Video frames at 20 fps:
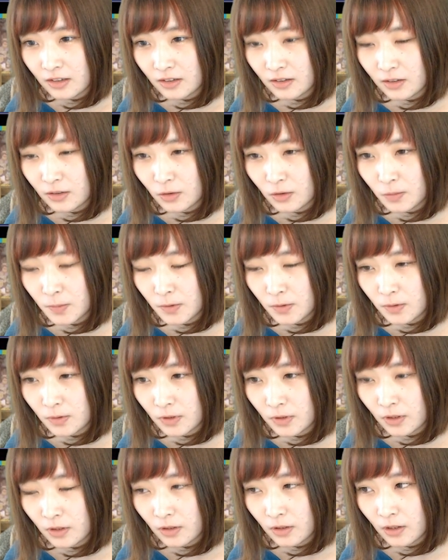デルピューネ
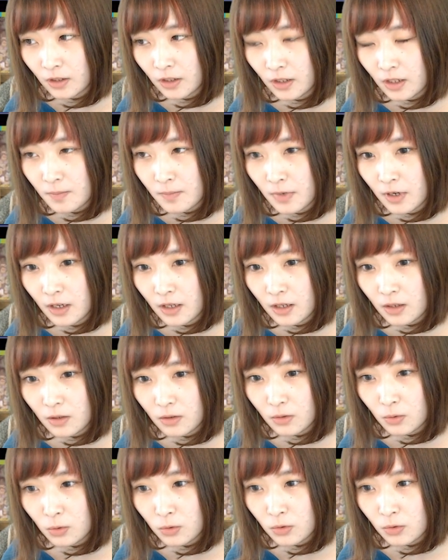あれ前
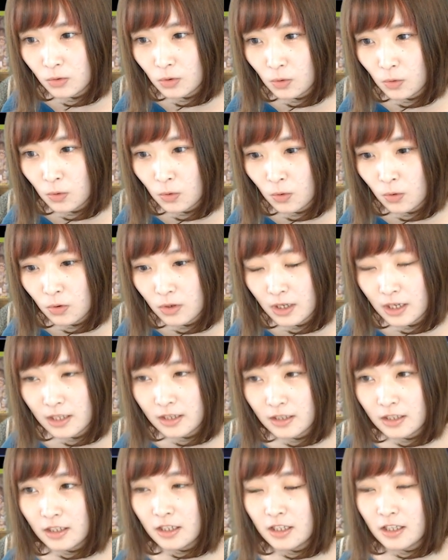この子交
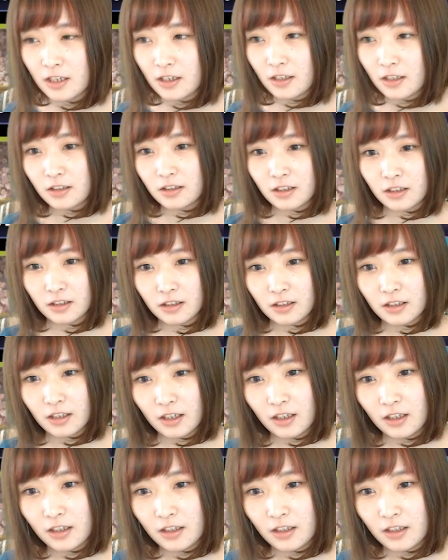換できなかったっけ